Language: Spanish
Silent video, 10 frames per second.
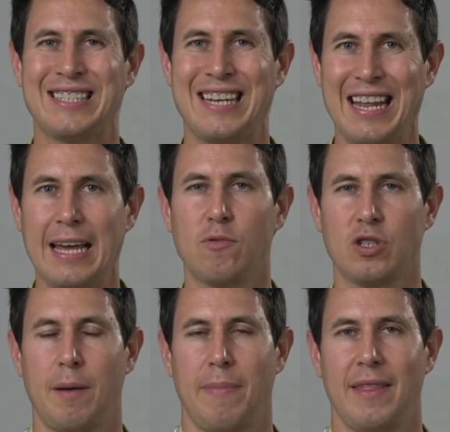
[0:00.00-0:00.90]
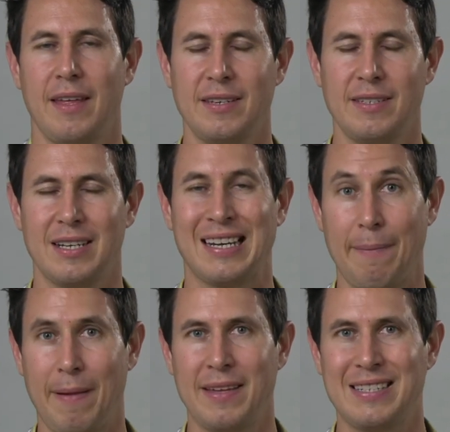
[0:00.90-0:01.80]
seríamos capaces,
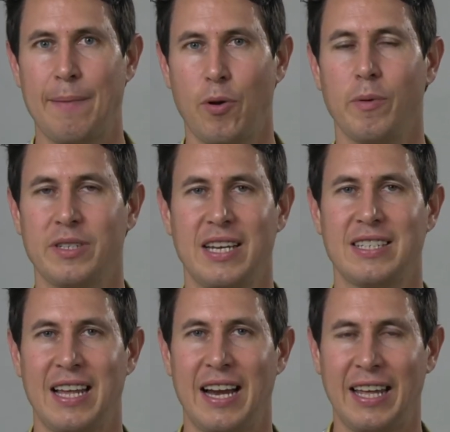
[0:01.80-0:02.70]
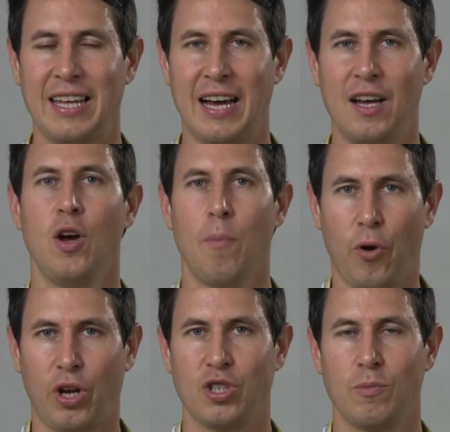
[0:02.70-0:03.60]
capaces de aprovechar esta energía,
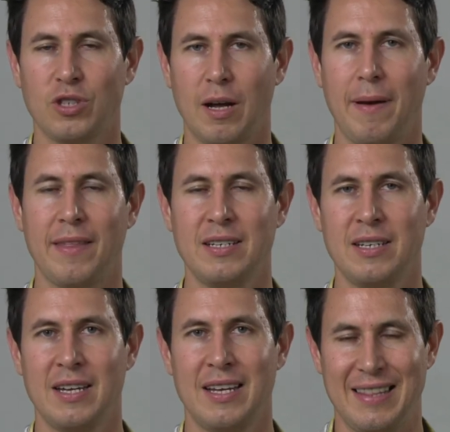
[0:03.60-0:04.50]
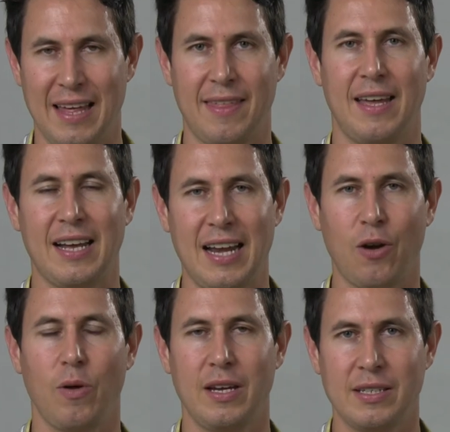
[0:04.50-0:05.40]
porque somos capaces de hacer que la
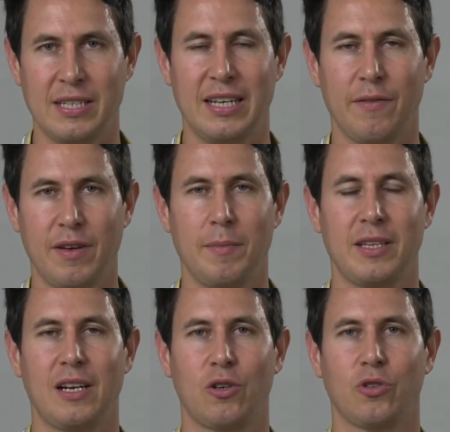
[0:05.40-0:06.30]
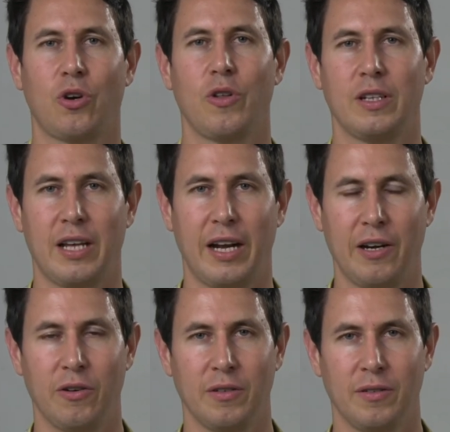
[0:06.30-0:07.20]
rueda siga fielmente el contorno del
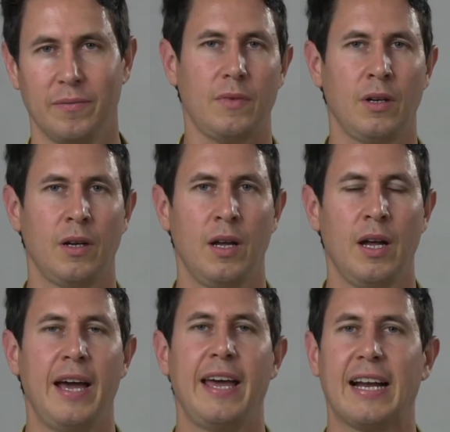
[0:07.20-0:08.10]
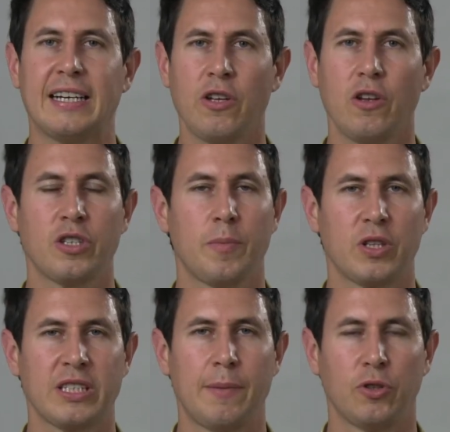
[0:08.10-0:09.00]
terreno. En el caso de los
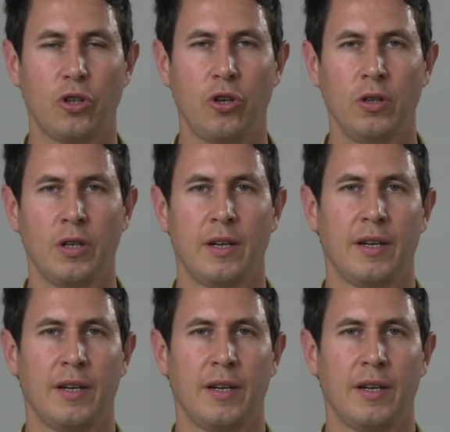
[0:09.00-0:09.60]
deportes a motor,